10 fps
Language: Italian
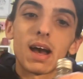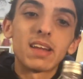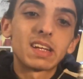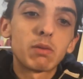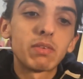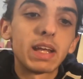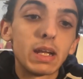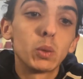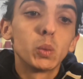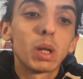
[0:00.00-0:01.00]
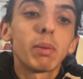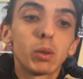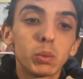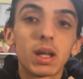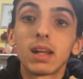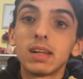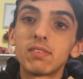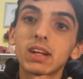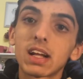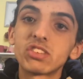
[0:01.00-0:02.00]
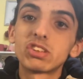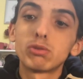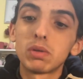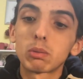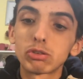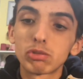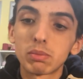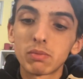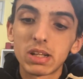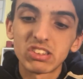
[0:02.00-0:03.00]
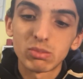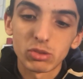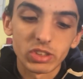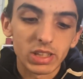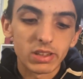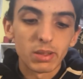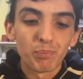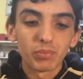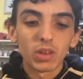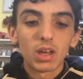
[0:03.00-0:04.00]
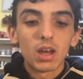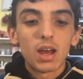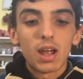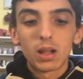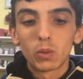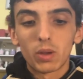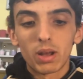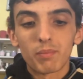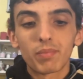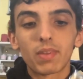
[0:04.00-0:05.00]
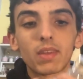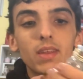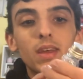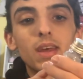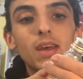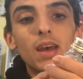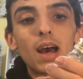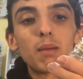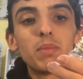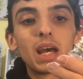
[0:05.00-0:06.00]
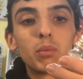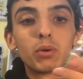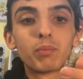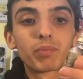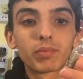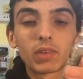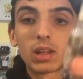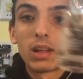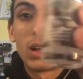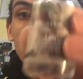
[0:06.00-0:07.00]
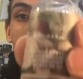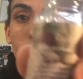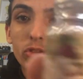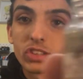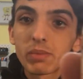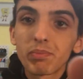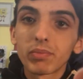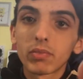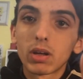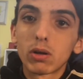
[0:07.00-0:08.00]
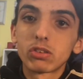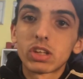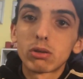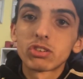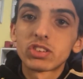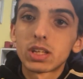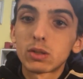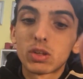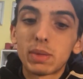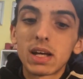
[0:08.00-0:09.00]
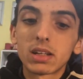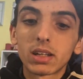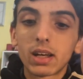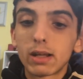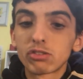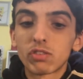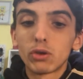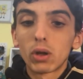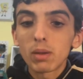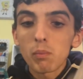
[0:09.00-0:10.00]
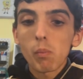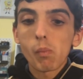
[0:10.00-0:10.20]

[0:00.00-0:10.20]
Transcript: andremo a vedere una per una le fragranze nuove di questo bellissimo set allora abbiamo la rosa, rosa rossa, rosa bianca e rosa viola,